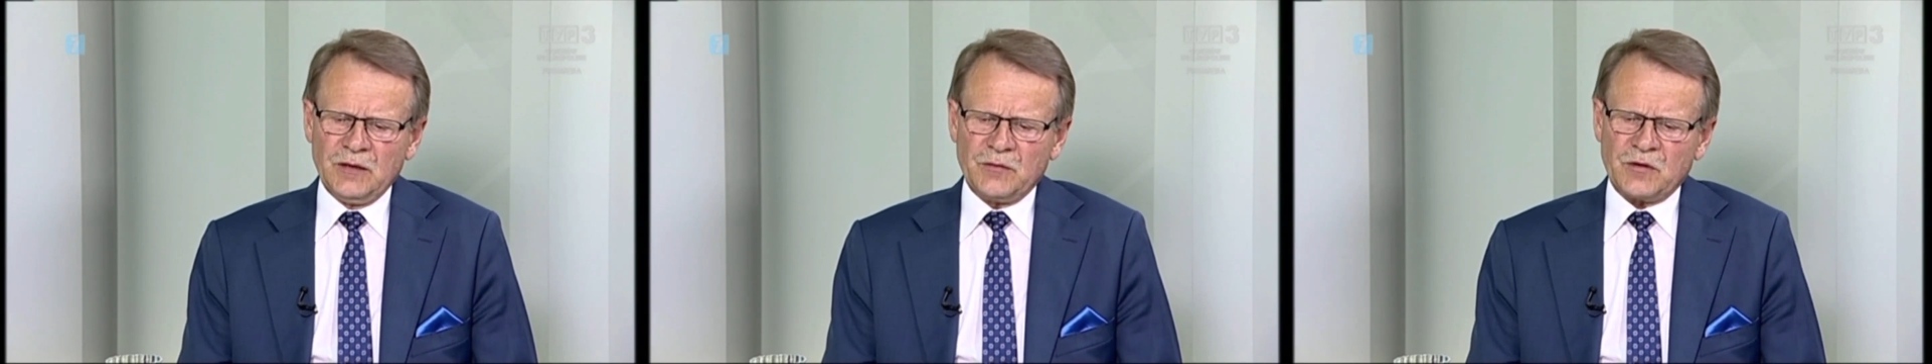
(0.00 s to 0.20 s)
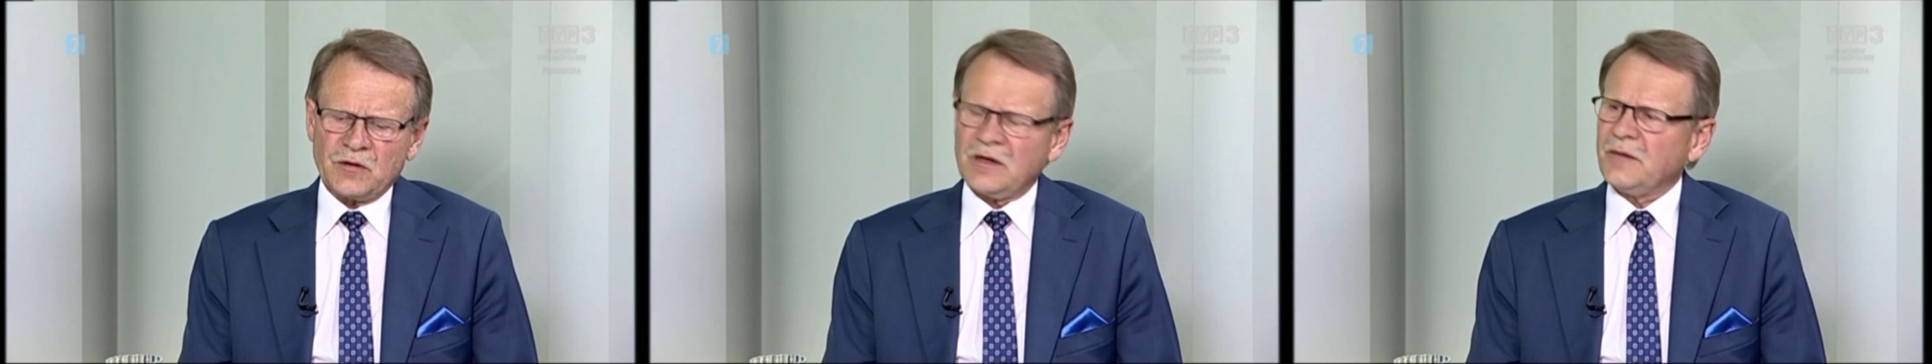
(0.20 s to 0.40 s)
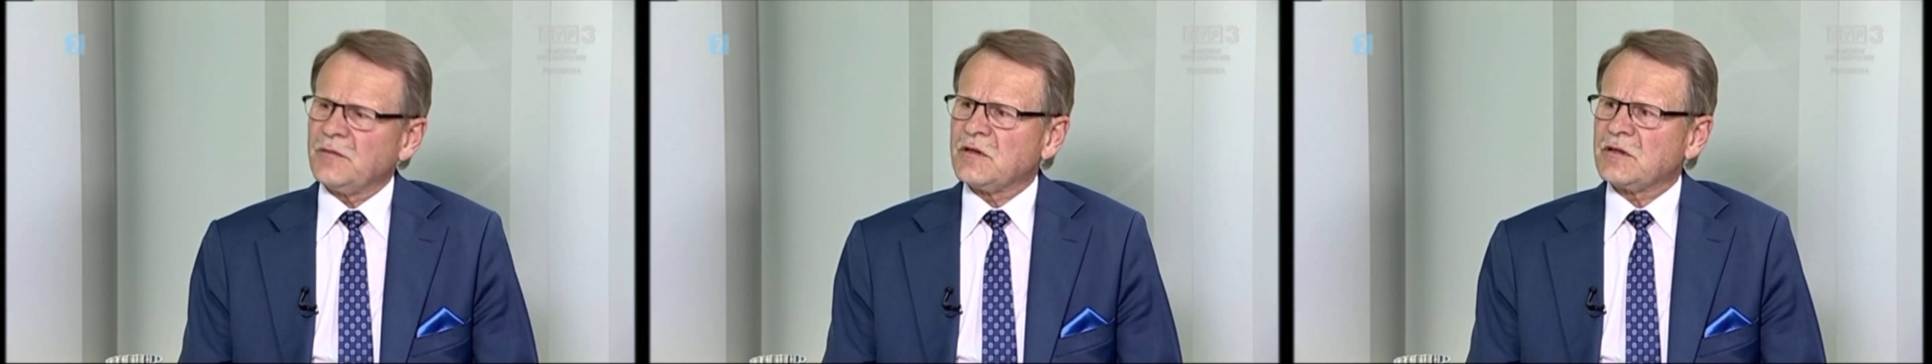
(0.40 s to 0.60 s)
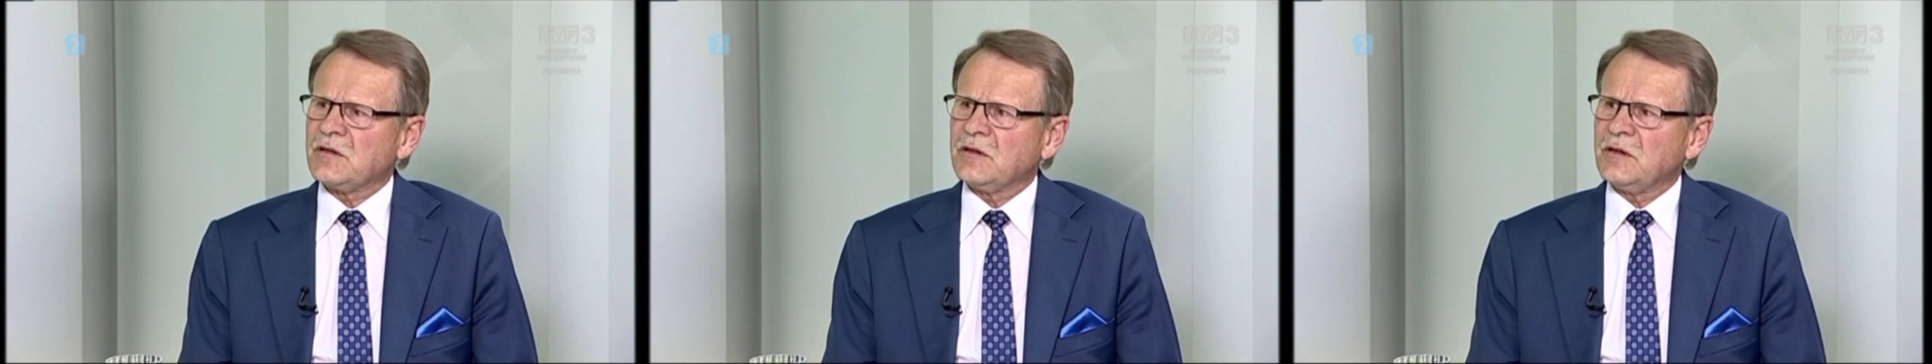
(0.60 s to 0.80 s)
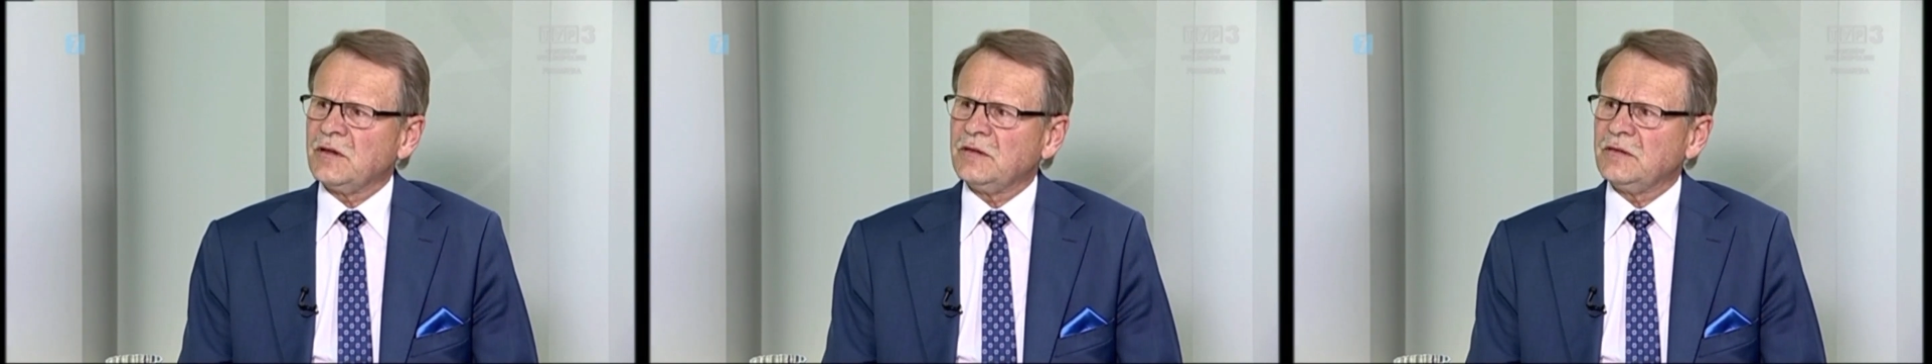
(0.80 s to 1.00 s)
programy
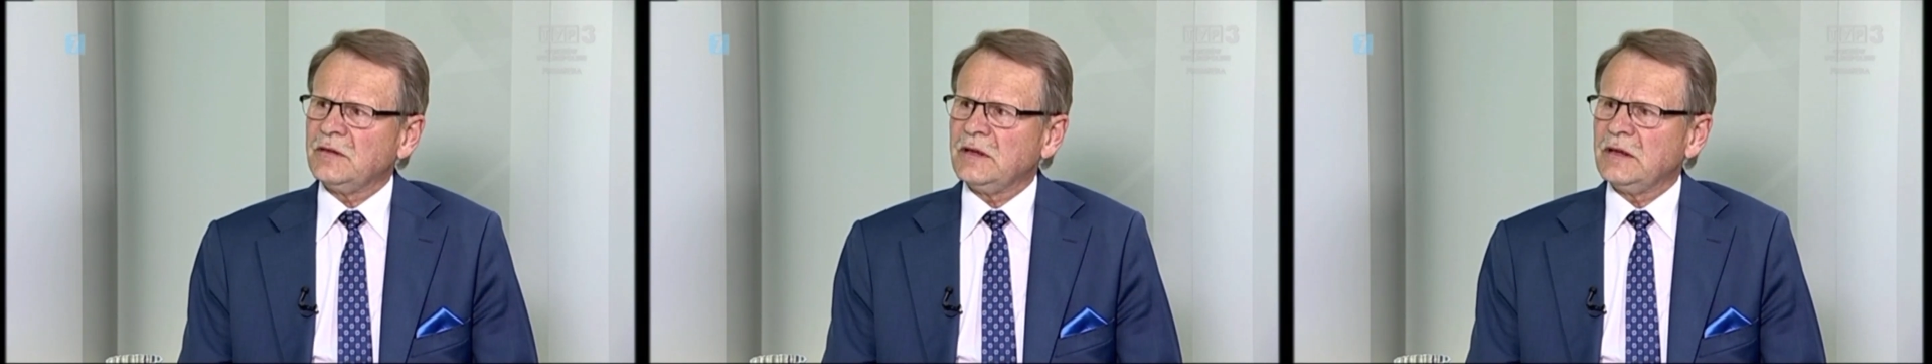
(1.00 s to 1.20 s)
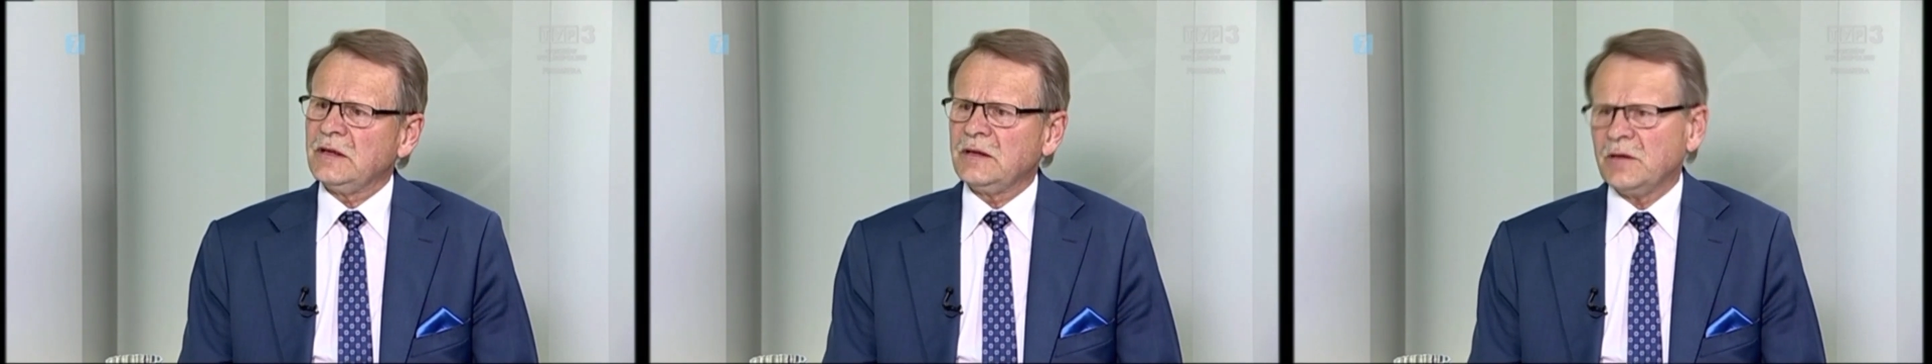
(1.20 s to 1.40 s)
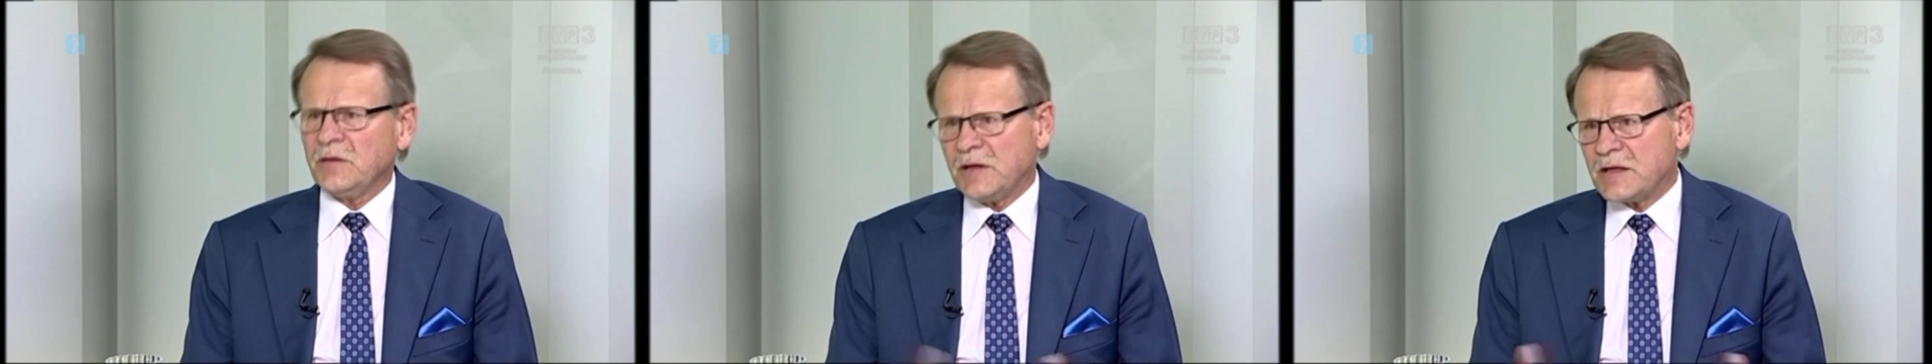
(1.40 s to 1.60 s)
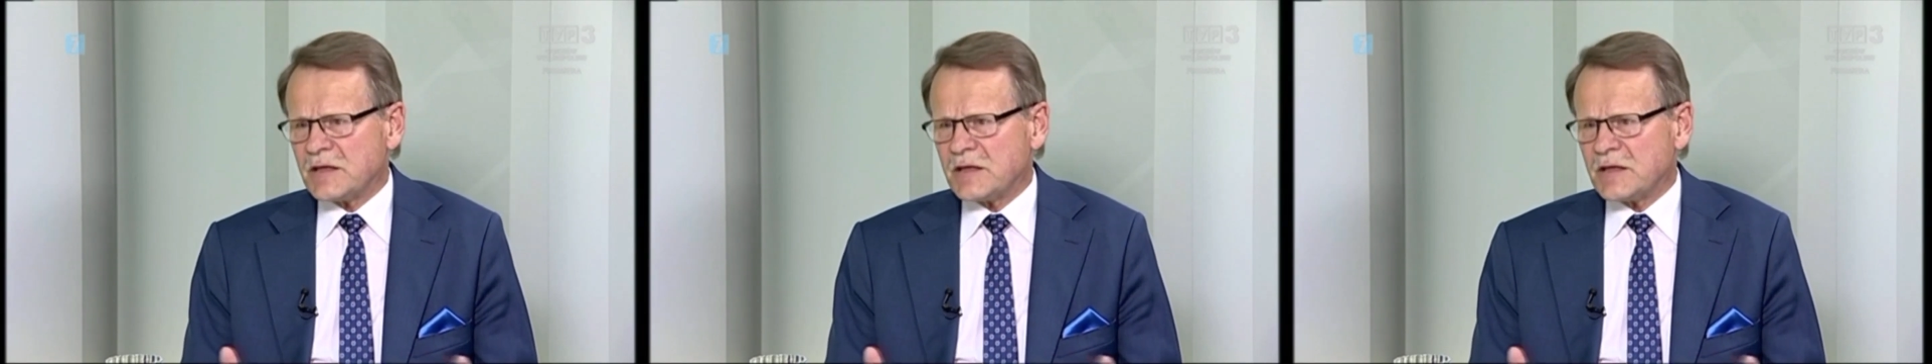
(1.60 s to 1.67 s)
rządowe, no i